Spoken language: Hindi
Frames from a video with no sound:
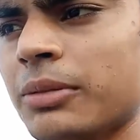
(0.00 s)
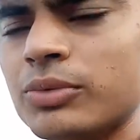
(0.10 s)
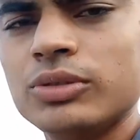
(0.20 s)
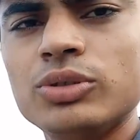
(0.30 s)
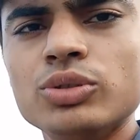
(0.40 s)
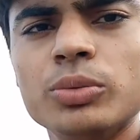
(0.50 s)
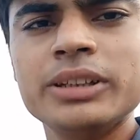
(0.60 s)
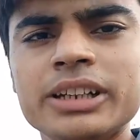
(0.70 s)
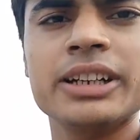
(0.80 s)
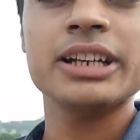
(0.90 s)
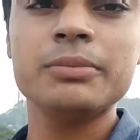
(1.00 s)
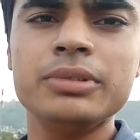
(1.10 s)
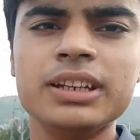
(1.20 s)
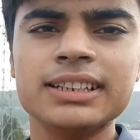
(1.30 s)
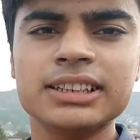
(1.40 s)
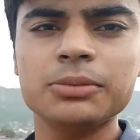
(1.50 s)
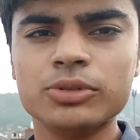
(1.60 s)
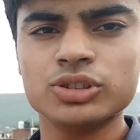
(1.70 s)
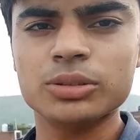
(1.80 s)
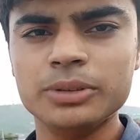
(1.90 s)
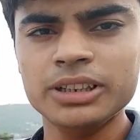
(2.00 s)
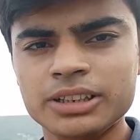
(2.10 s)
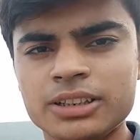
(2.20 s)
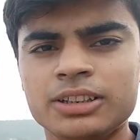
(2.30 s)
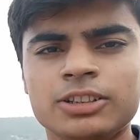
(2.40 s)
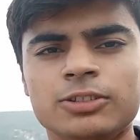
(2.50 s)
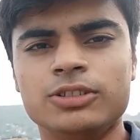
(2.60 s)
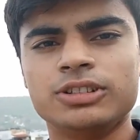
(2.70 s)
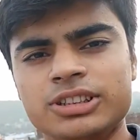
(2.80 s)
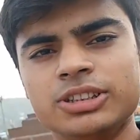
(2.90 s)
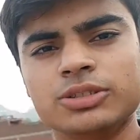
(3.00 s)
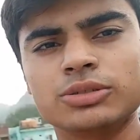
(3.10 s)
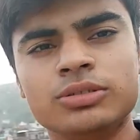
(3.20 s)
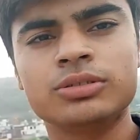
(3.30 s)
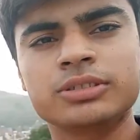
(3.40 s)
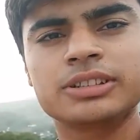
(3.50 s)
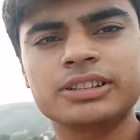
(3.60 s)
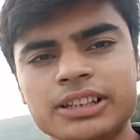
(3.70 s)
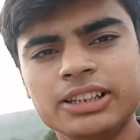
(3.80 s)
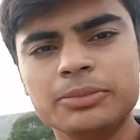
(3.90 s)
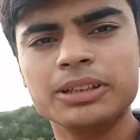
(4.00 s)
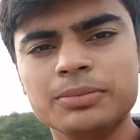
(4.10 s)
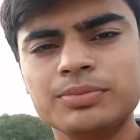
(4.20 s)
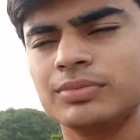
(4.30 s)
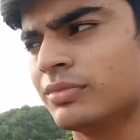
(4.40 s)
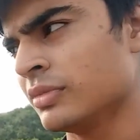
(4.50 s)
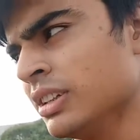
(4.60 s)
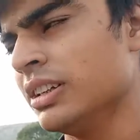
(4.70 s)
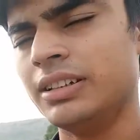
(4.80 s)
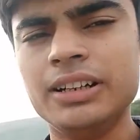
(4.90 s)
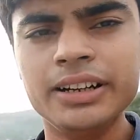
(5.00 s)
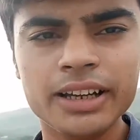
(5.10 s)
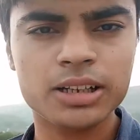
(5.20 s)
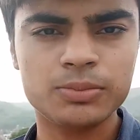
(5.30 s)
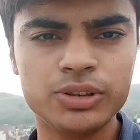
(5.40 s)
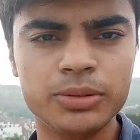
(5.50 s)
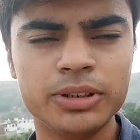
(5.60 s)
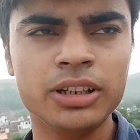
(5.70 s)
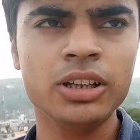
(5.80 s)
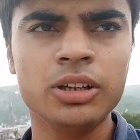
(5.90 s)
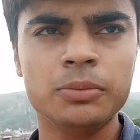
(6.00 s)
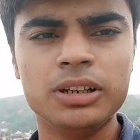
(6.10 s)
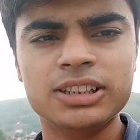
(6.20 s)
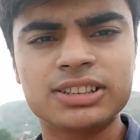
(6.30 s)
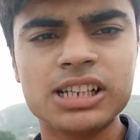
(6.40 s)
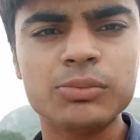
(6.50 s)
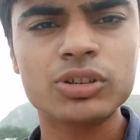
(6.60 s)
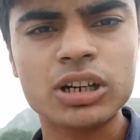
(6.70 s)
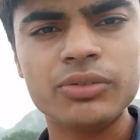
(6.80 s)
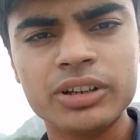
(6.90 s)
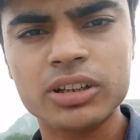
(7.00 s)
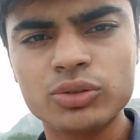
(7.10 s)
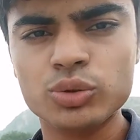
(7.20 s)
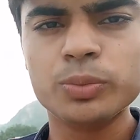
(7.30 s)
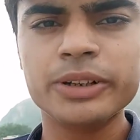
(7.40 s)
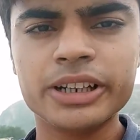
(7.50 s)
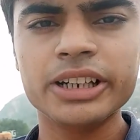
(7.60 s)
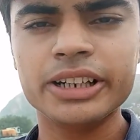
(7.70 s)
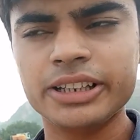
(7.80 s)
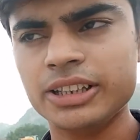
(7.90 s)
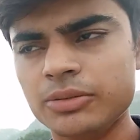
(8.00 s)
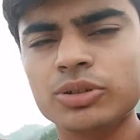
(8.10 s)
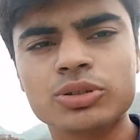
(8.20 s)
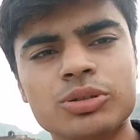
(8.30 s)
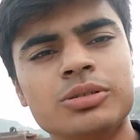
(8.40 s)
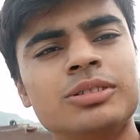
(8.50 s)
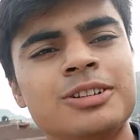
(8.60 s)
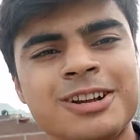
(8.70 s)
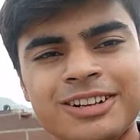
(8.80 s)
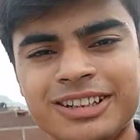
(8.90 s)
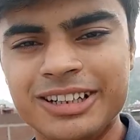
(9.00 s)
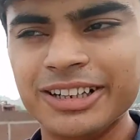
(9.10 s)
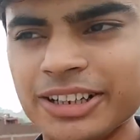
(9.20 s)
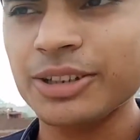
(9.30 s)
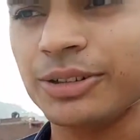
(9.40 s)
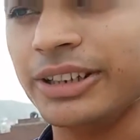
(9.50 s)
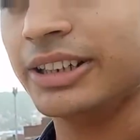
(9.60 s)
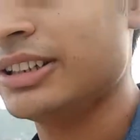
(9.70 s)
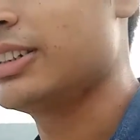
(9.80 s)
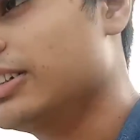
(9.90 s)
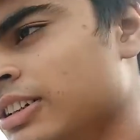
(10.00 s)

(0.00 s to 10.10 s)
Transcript: मतलब दो बजे के टाइम भी ऐसा ही मौसम है और ये देखो कितने मतलब ठंडक है पूरे में मतलब इस टाइम तो काफ़ी धूप निकली रहती है अभी तो ठंडक ही हो रही है